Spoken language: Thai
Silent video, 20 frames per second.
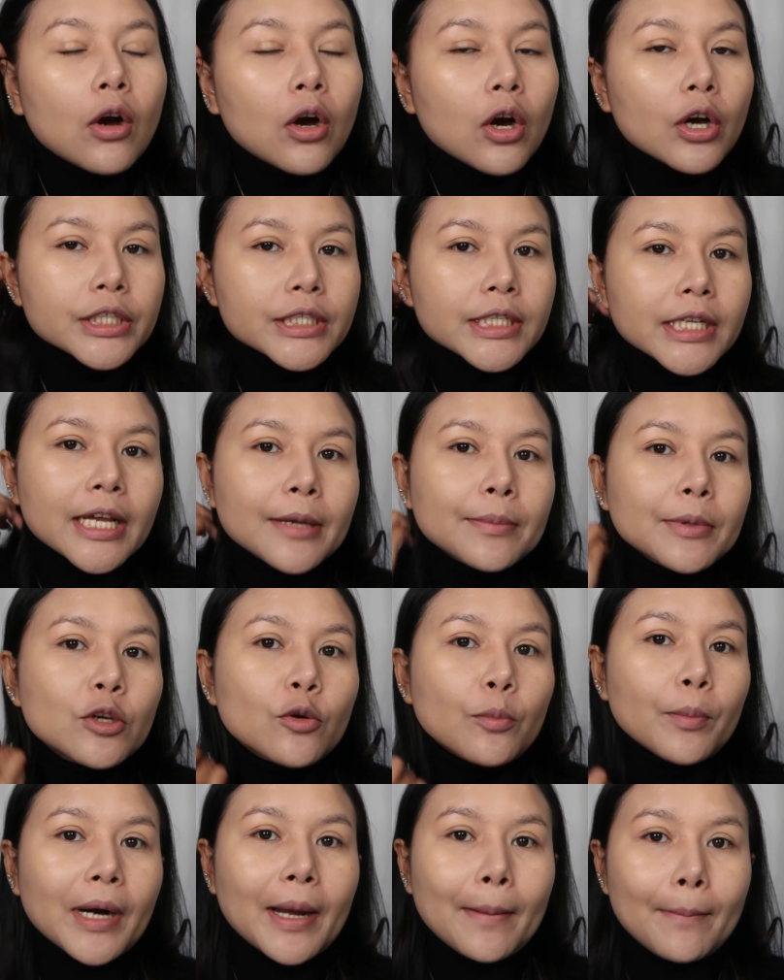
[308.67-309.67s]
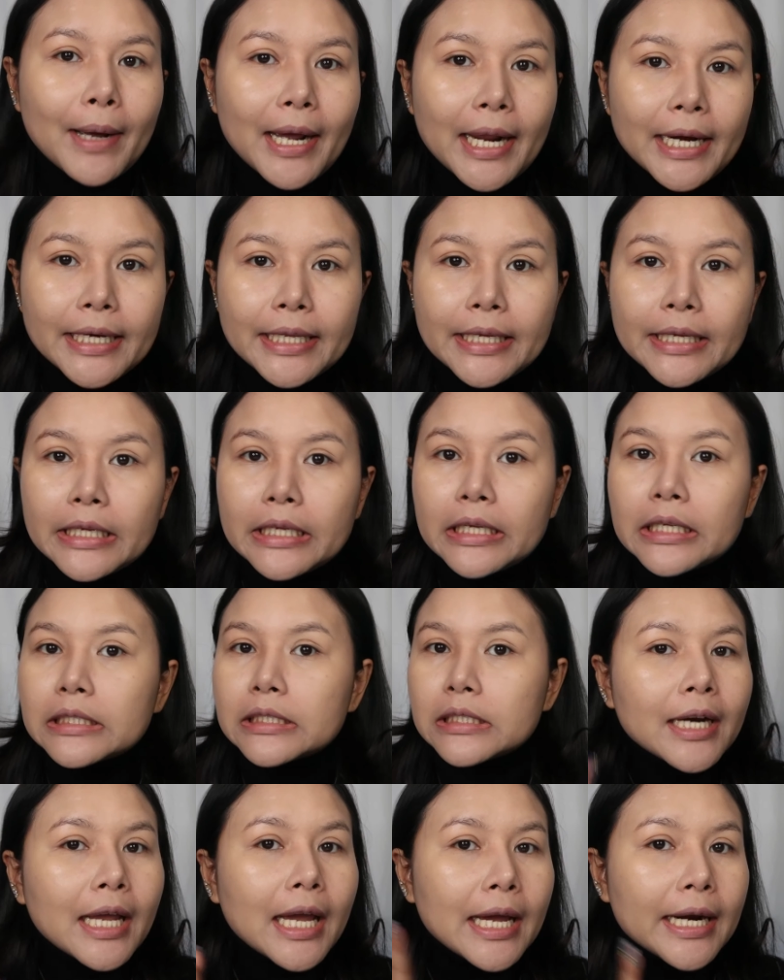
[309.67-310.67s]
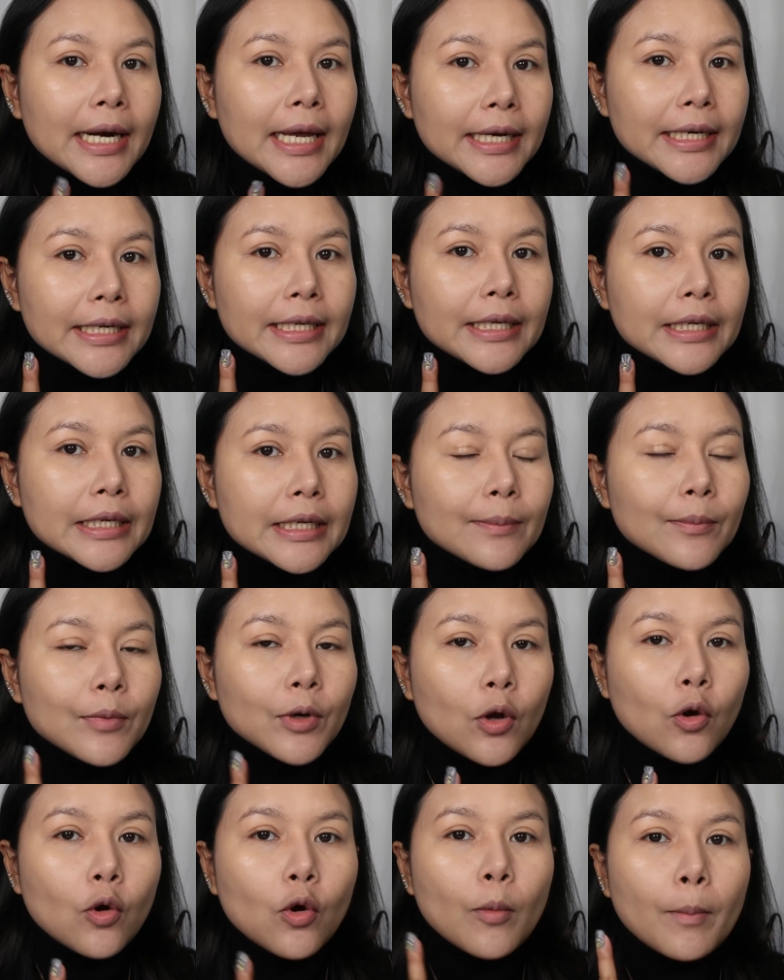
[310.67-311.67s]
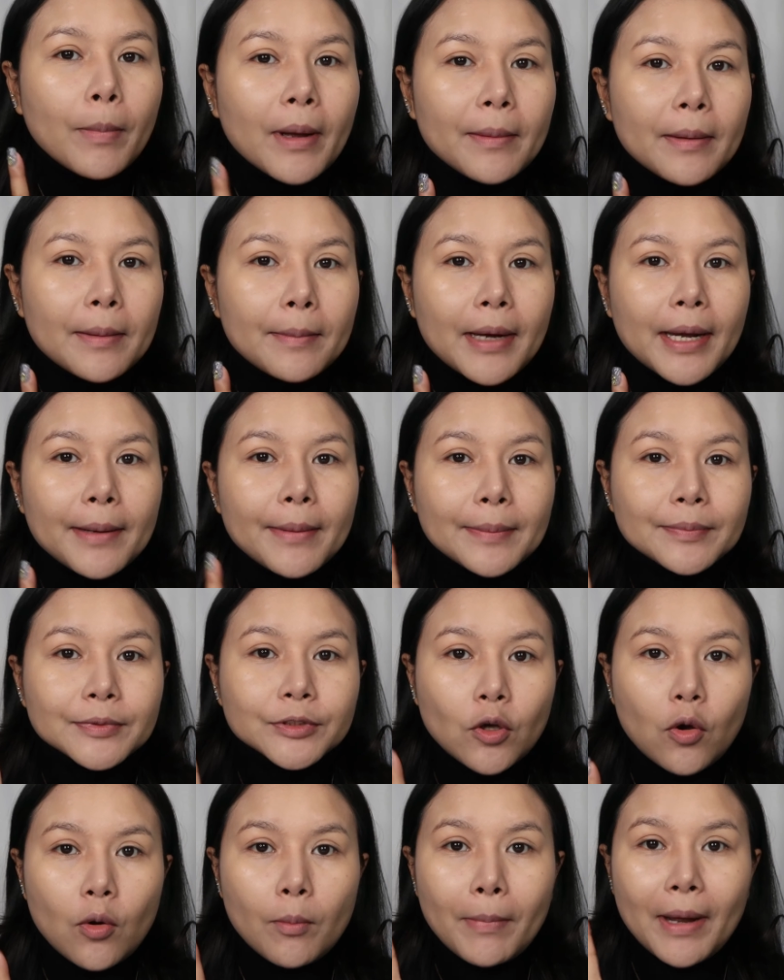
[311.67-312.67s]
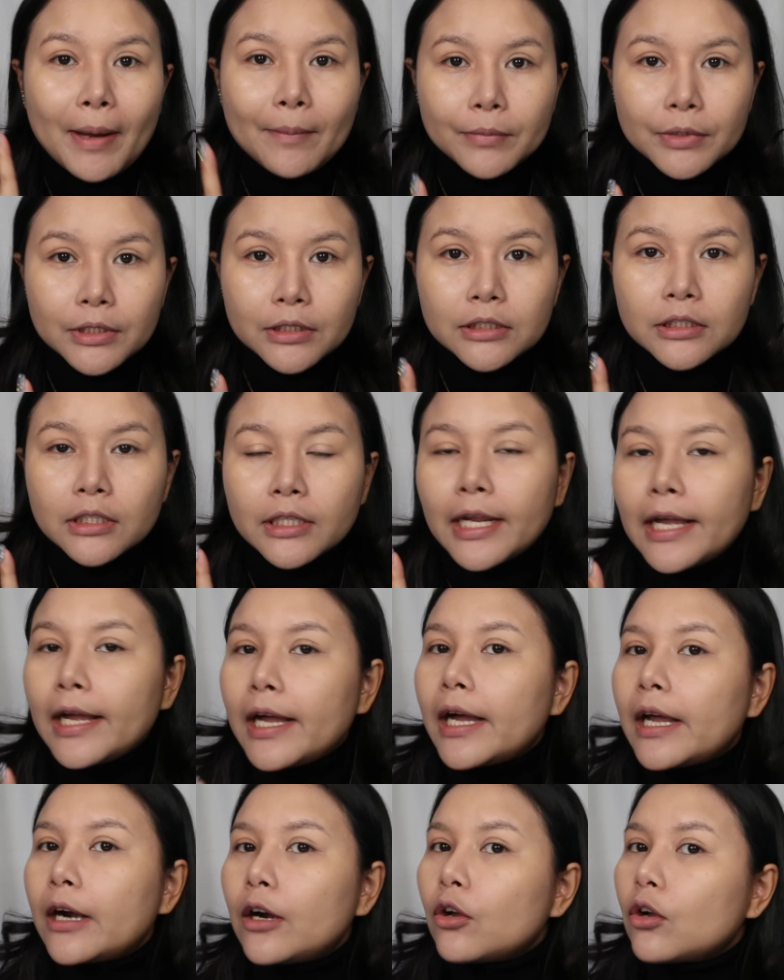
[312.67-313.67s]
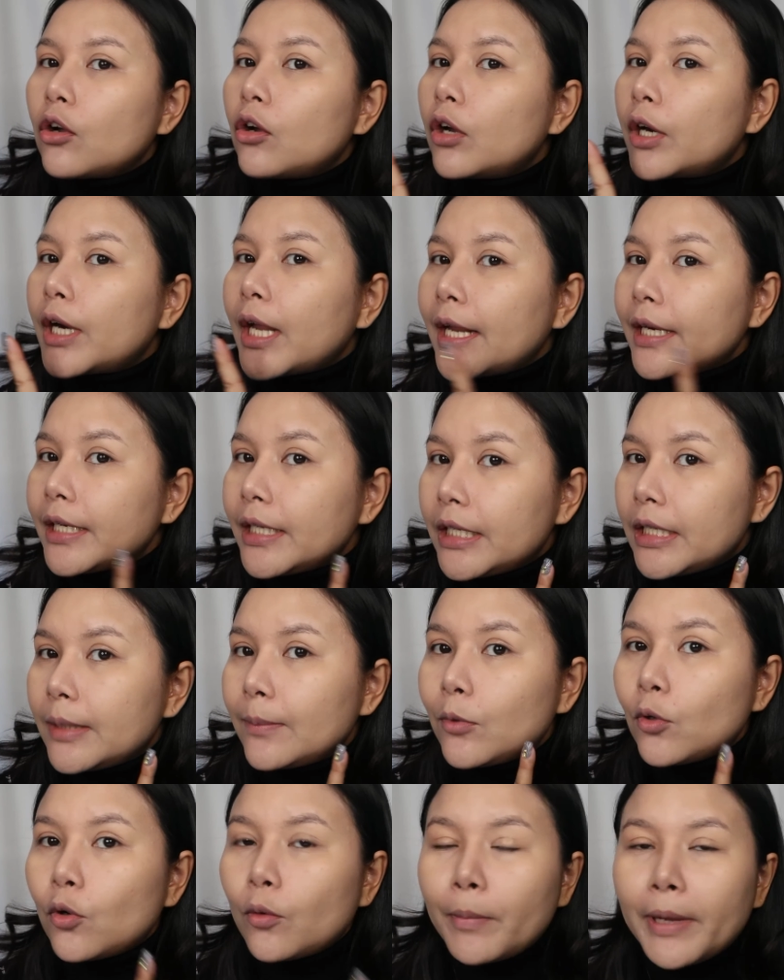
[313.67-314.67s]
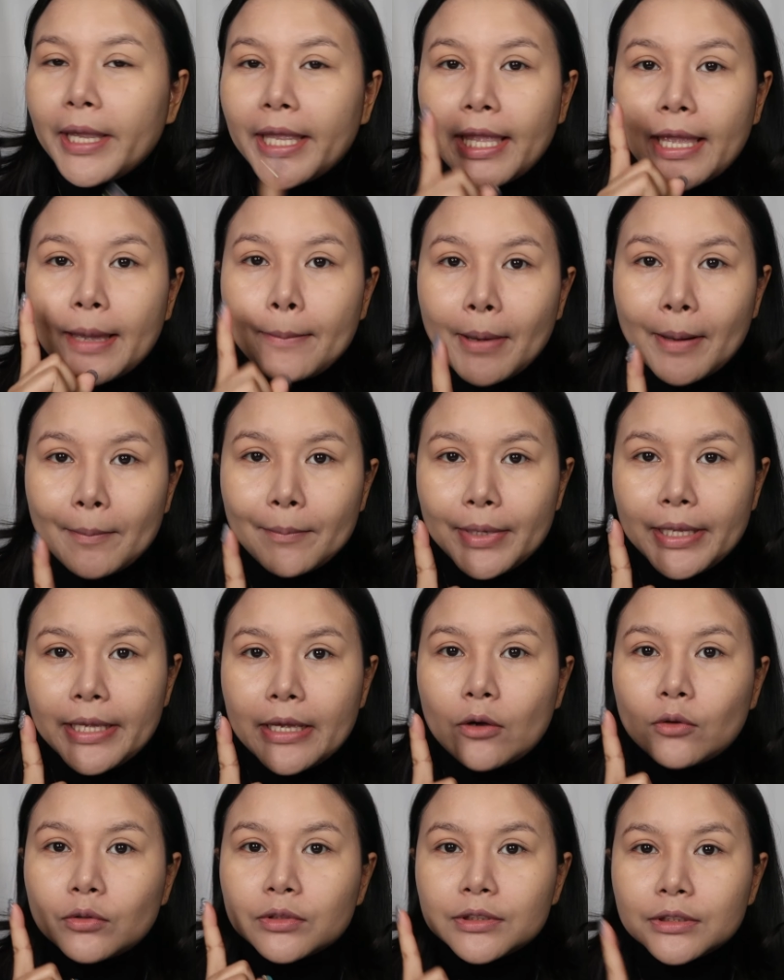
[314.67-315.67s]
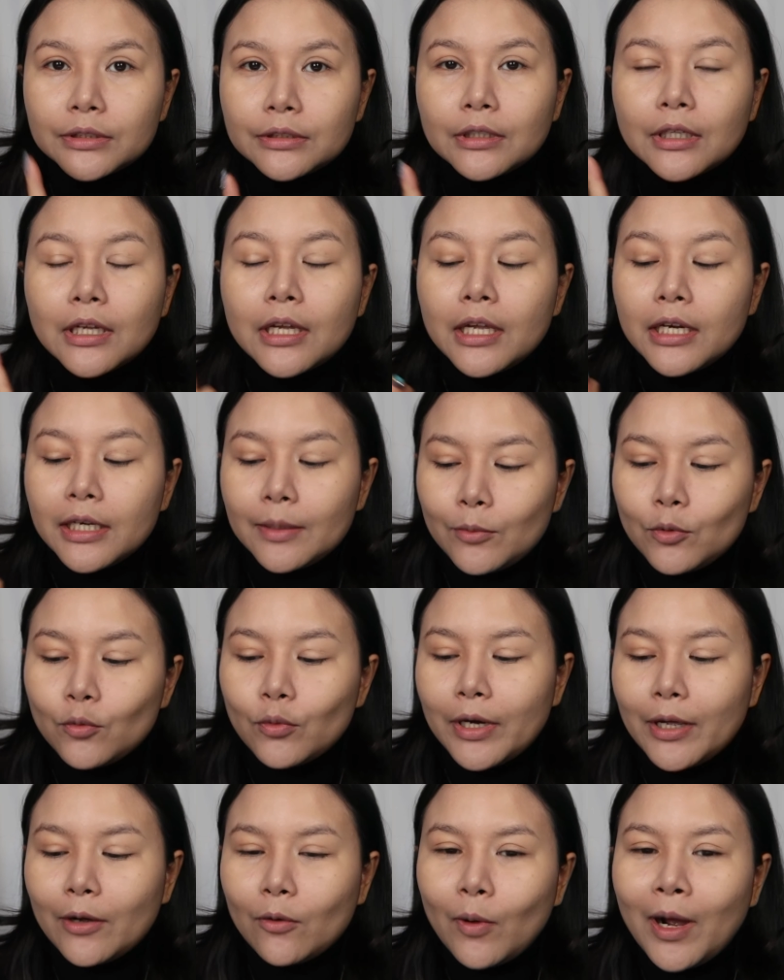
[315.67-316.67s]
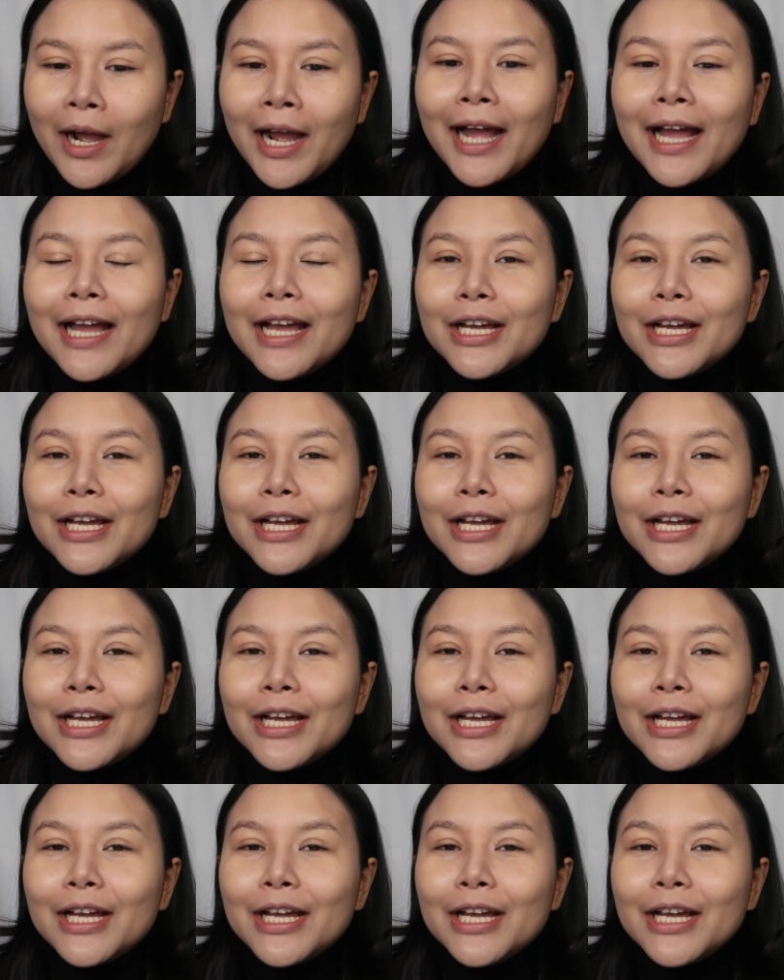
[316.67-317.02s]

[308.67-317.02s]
ก็จะได้ผิวประมาณนี้ หน้าด้านนี้ดิบลงไปประมาณแบบสองปั๊มครึ่งนะคะ แล้วก็ด้านนี้ดิบลงไปแค่ปั๊มเดียว ซึ่งดิบรู้แล้วว่า